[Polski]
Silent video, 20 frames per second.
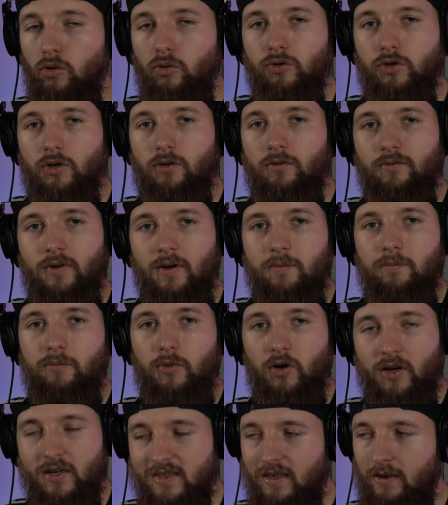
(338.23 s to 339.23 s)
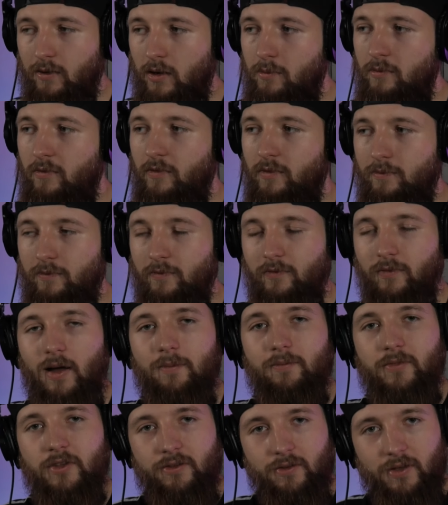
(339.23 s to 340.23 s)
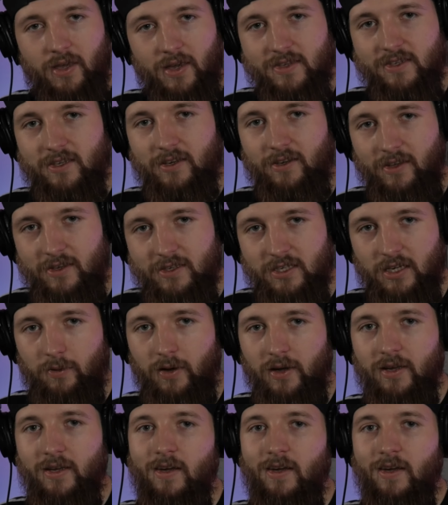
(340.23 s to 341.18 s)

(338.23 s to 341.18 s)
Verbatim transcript: którą wam pokazałem, mam gejzer nie działa,